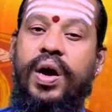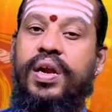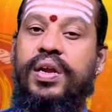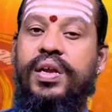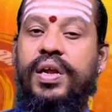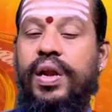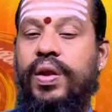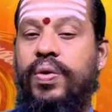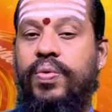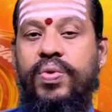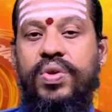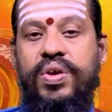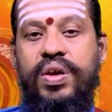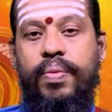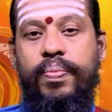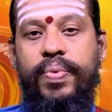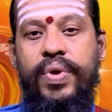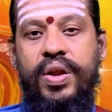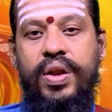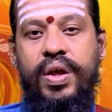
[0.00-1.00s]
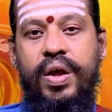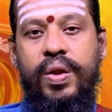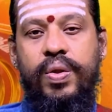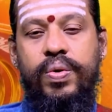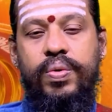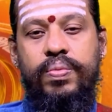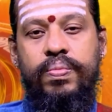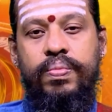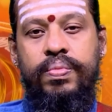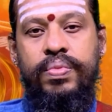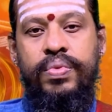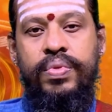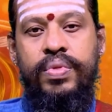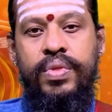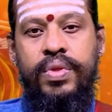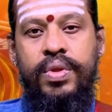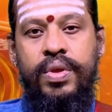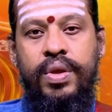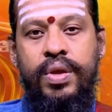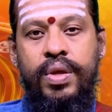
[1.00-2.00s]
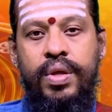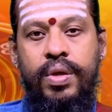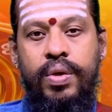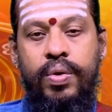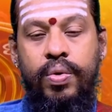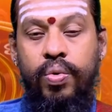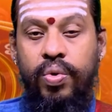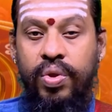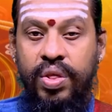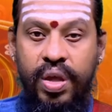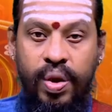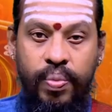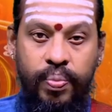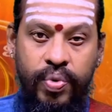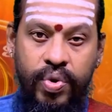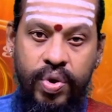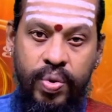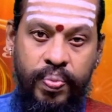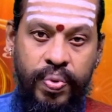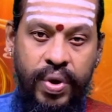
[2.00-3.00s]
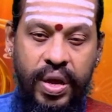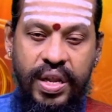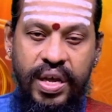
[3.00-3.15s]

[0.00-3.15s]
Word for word: மாற்றல் கொடுக்கப்பட்டாலோ கூடுதல் பொறுப்பு